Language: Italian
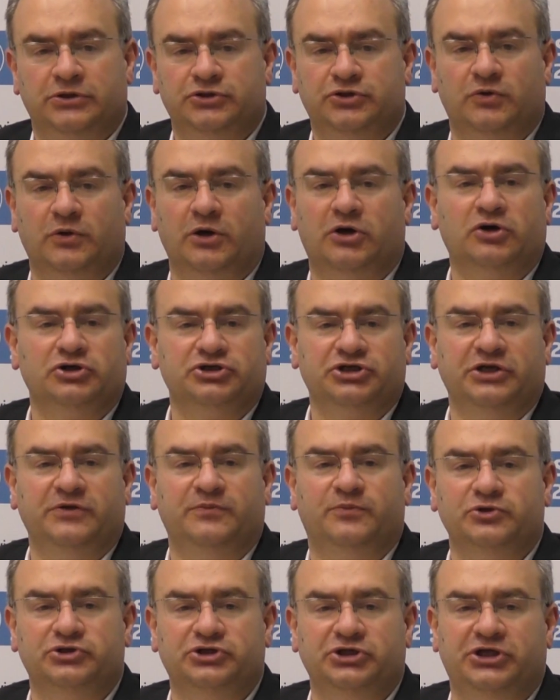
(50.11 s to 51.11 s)
cioè qualcosa
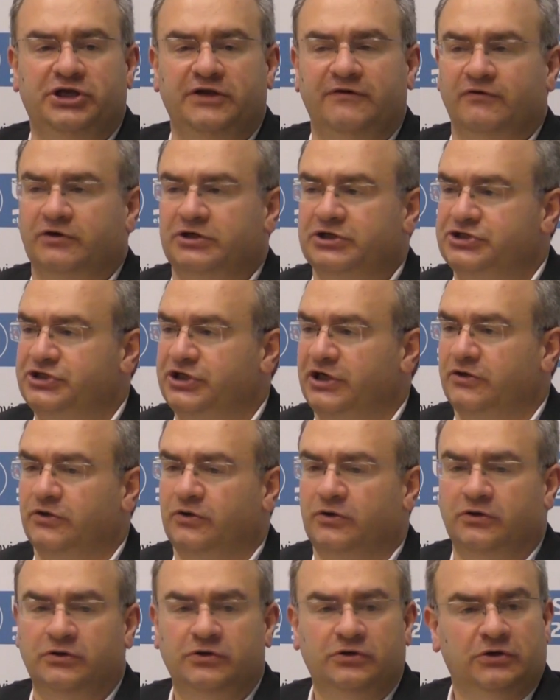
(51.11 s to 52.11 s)
di positivo, che
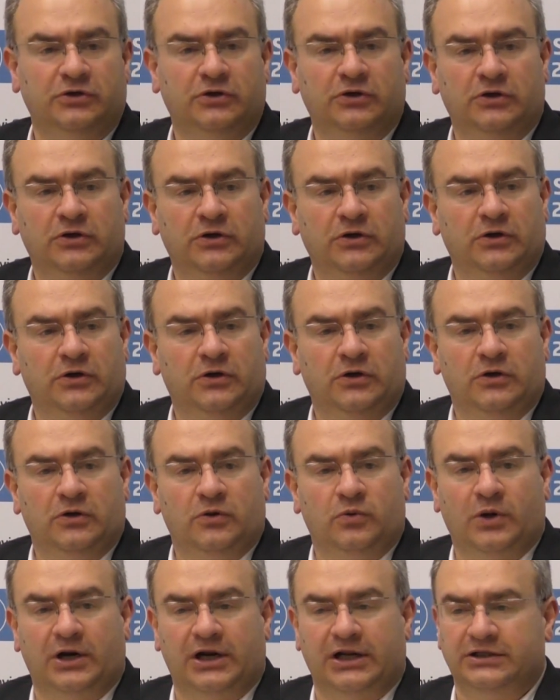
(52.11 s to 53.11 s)
siano
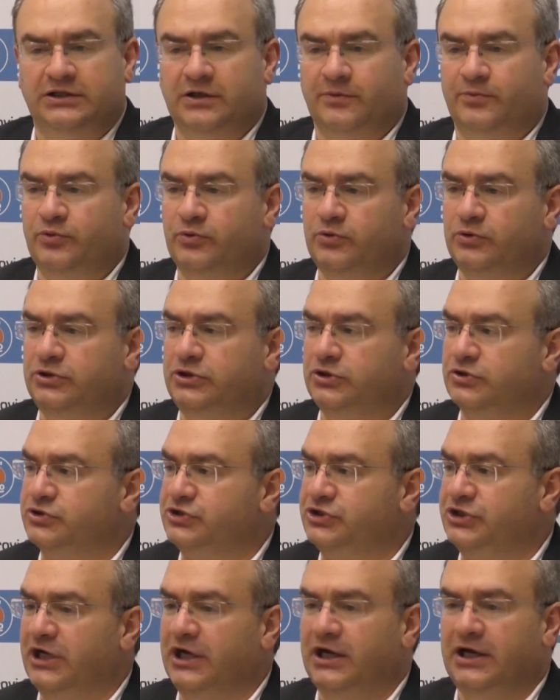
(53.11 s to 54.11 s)
40 punti,
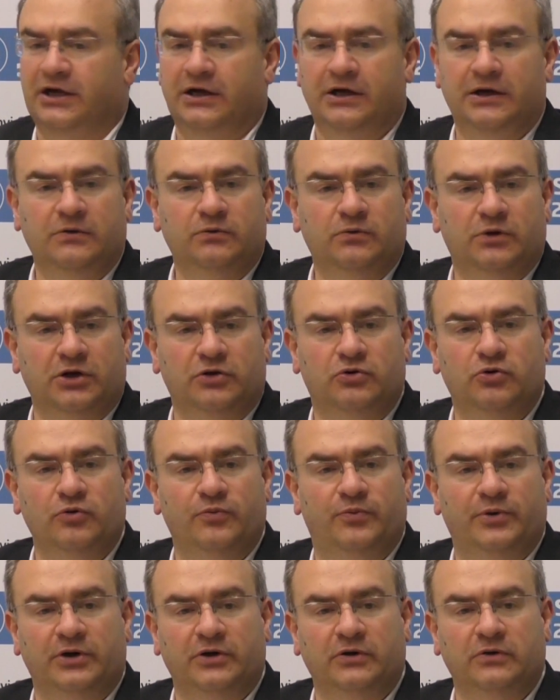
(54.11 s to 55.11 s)
ossia un
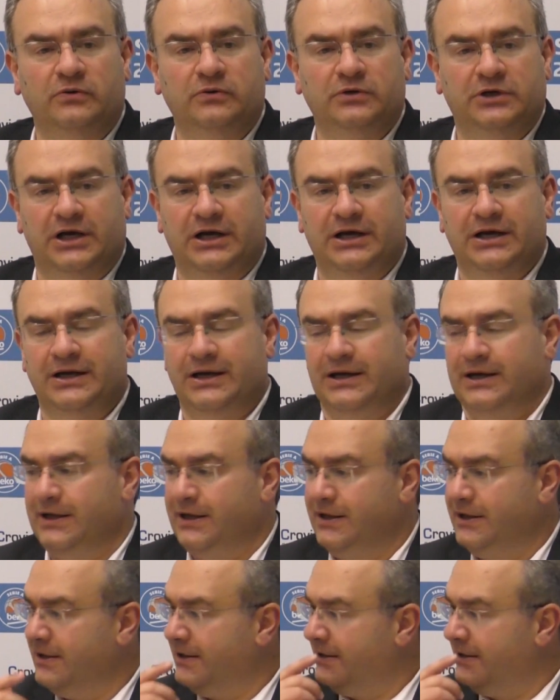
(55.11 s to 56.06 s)
recupero, una,